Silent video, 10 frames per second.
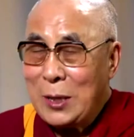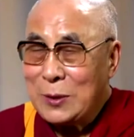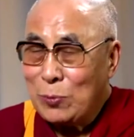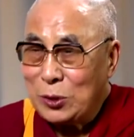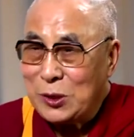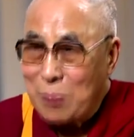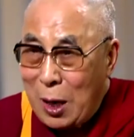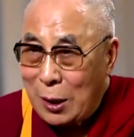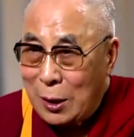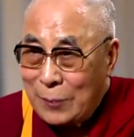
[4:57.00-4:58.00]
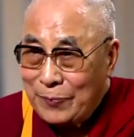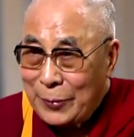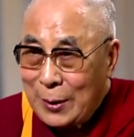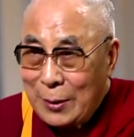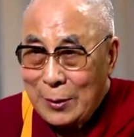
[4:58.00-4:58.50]
Как буддийский
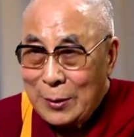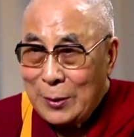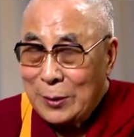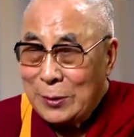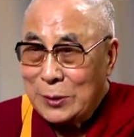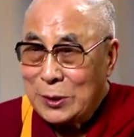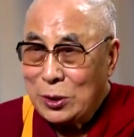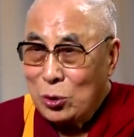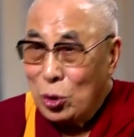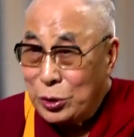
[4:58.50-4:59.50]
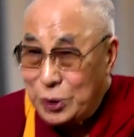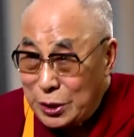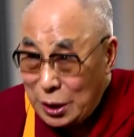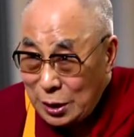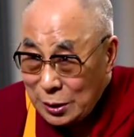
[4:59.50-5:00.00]
монах, я не
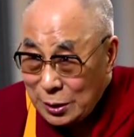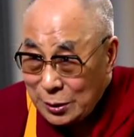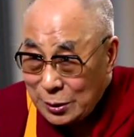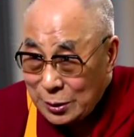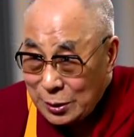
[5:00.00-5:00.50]
ужинаю.